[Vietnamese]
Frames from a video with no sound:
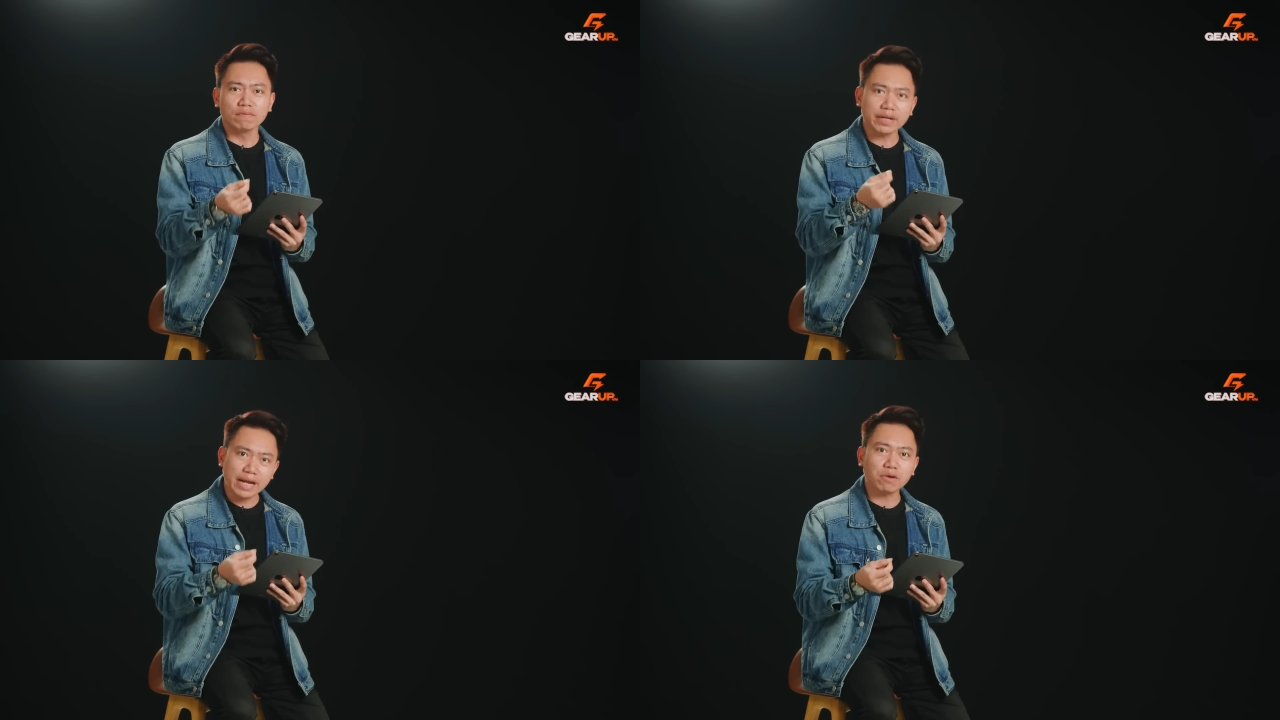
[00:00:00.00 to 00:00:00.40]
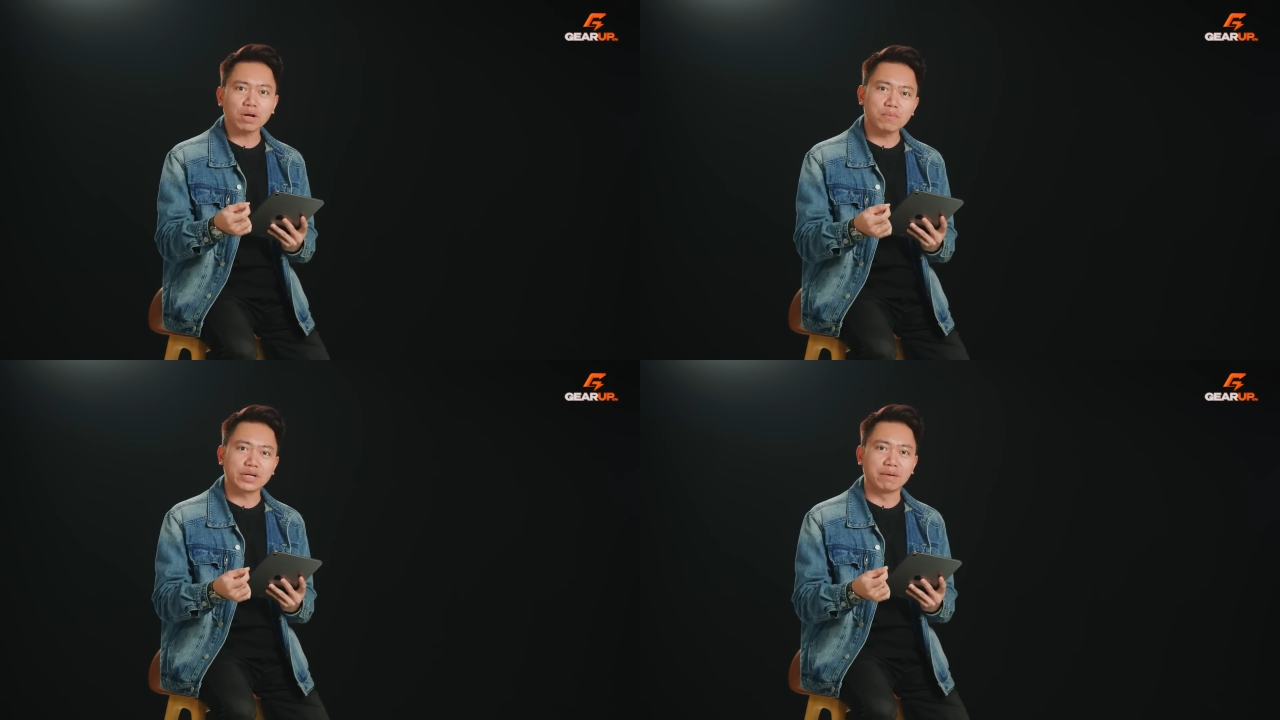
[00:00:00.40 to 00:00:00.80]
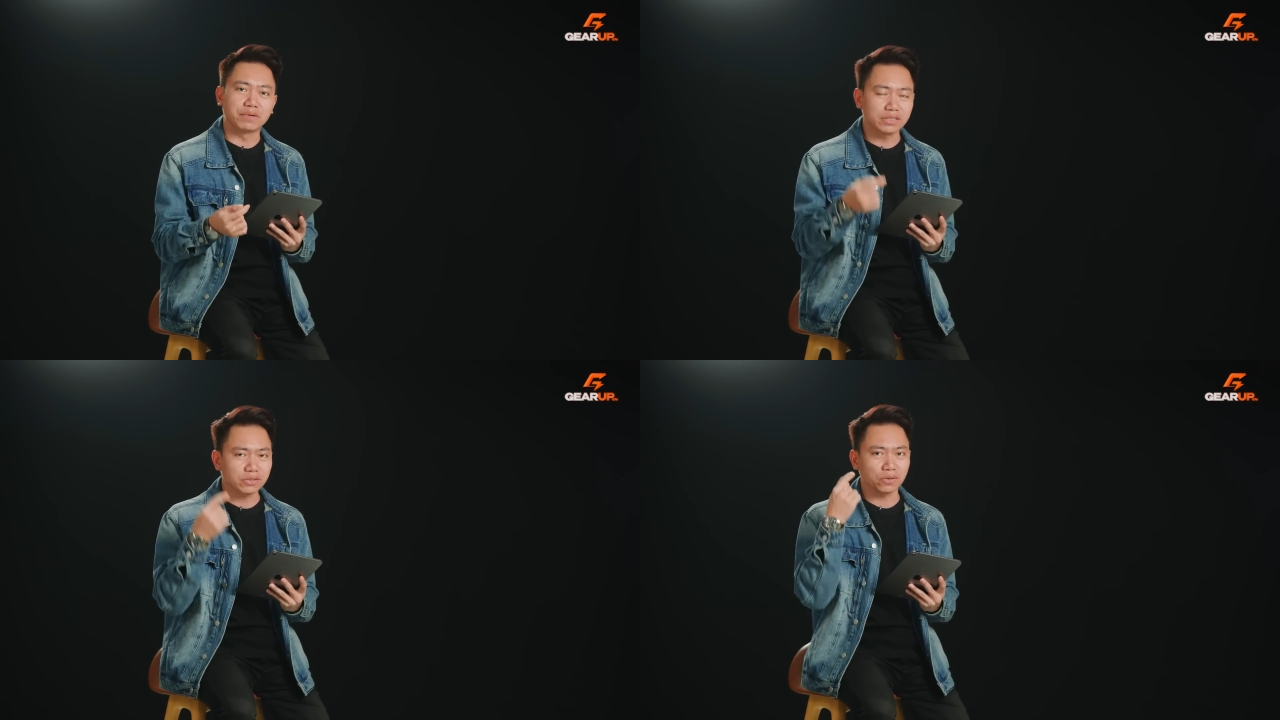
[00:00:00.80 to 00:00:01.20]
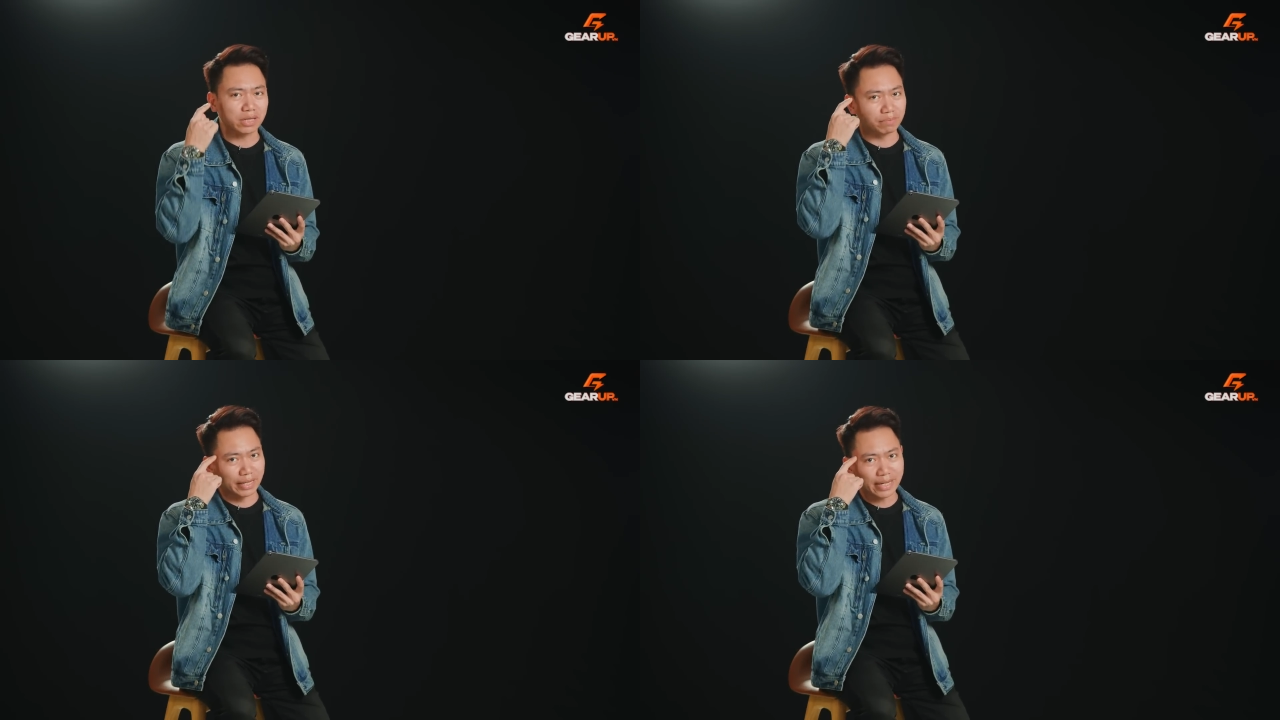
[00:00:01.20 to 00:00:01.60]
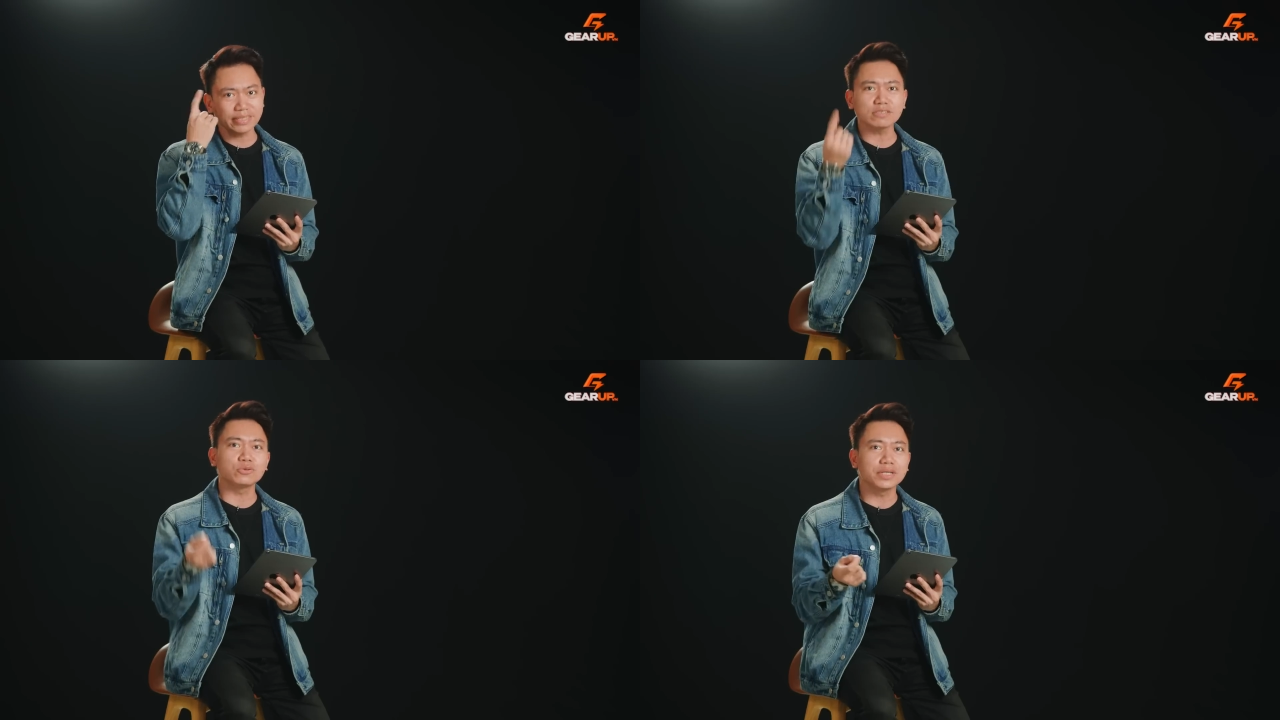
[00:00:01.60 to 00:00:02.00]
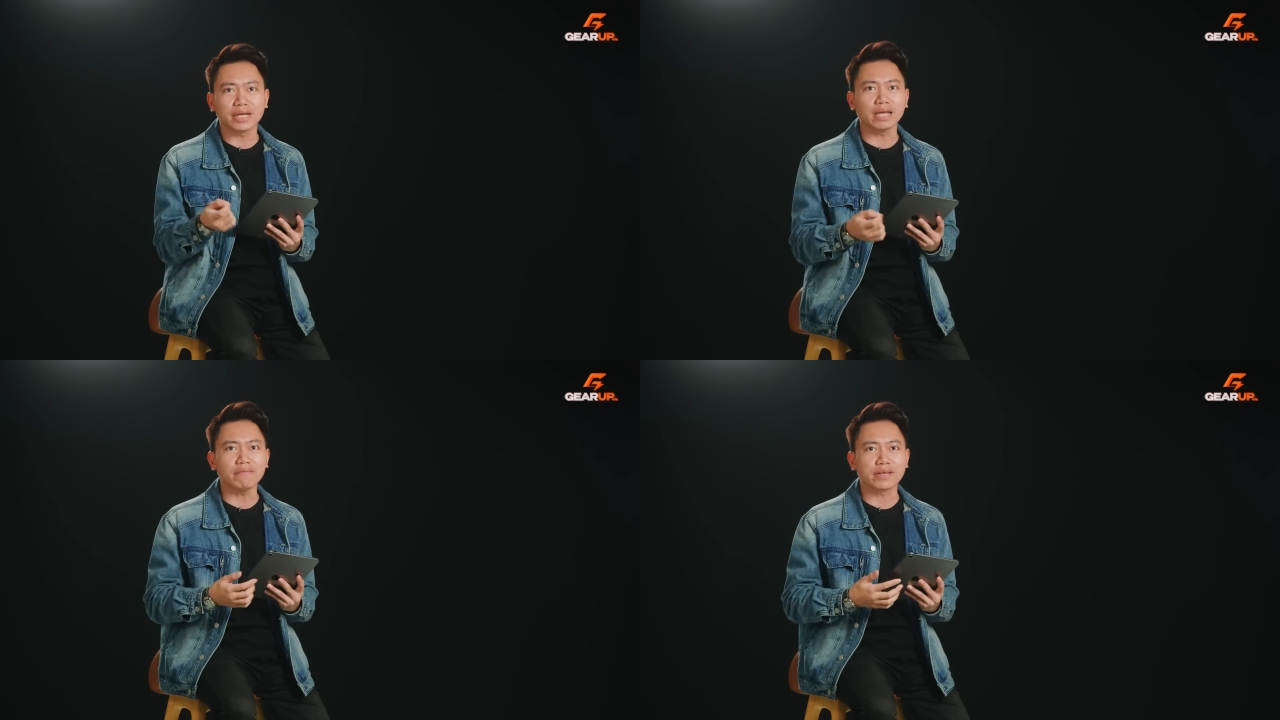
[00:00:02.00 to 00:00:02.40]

Và đây cũng là một điểm khiến cho tôi cảm thấy hết sức suy nghĩ,